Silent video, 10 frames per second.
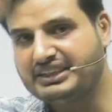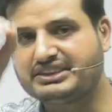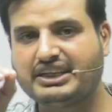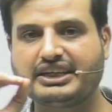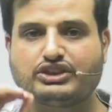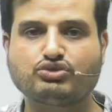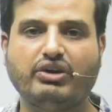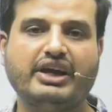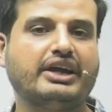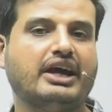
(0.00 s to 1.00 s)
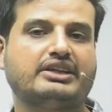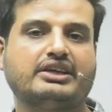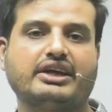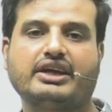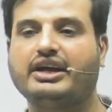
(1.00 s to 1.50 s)
तक स्क्वायर याद
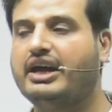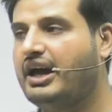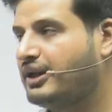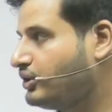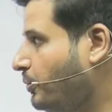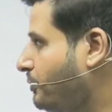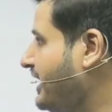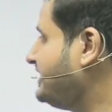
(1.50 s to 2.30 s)
करेंगे तो 20